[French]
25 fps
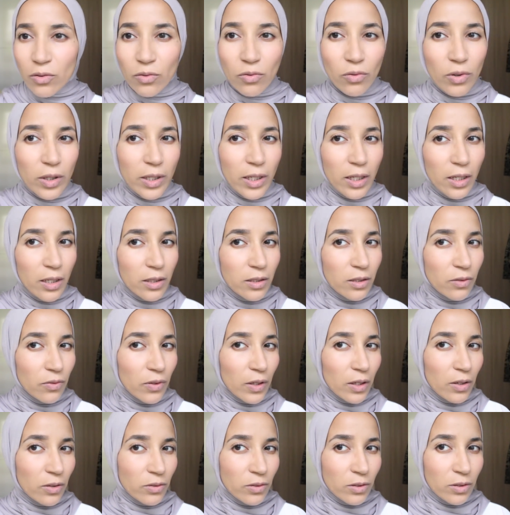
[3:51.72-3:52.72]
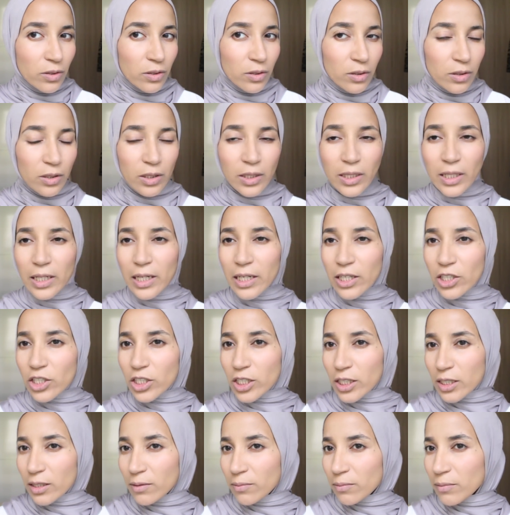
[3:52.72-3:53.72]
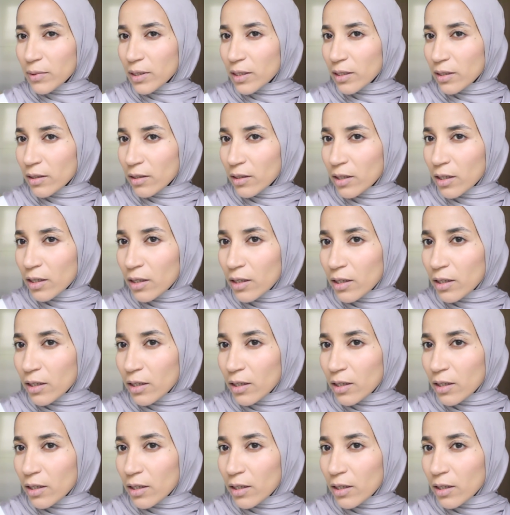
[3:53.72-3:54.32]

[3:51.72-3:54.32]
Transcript: vous voyez la différence c'est léger, mais